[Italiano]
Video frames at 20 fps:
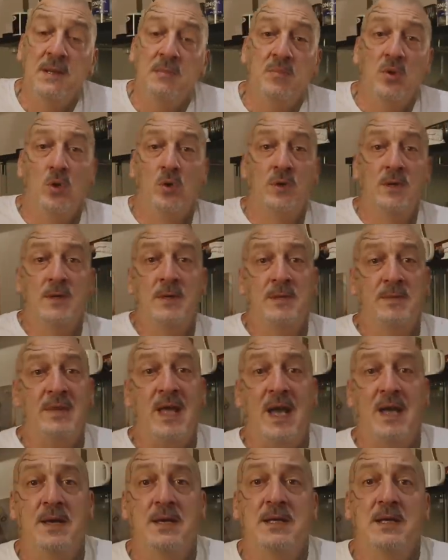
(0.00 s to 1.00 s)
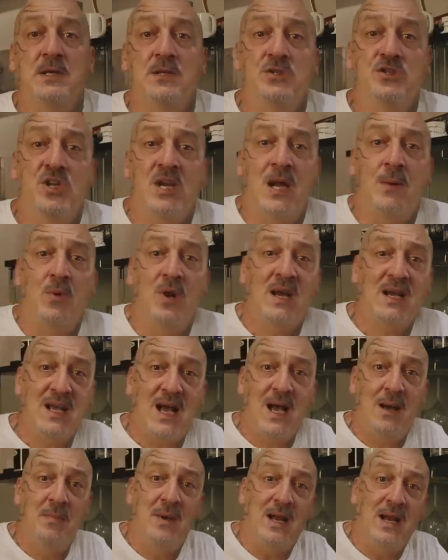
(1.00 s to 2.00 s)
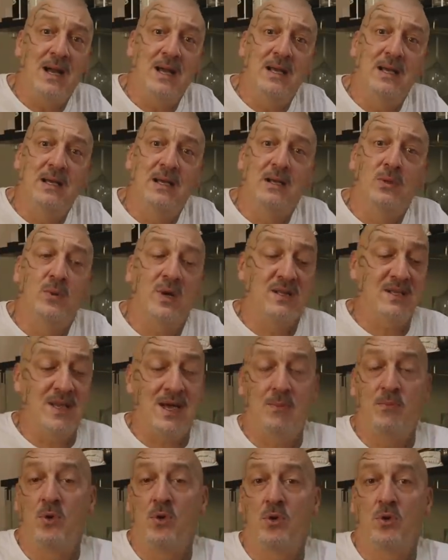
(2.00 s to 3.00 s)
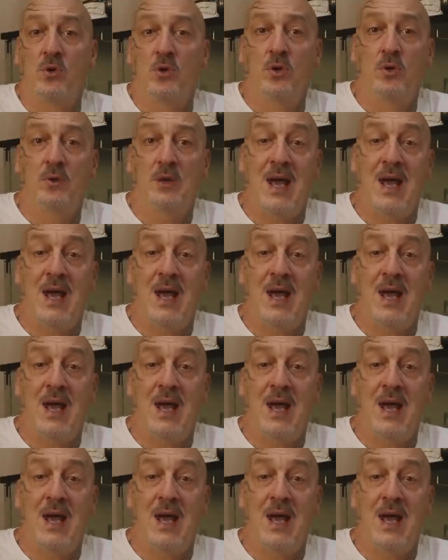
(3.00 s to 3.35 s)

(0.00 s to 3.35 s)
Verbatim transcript: Boh, dai, giriamo la camera, eh, guardiamo...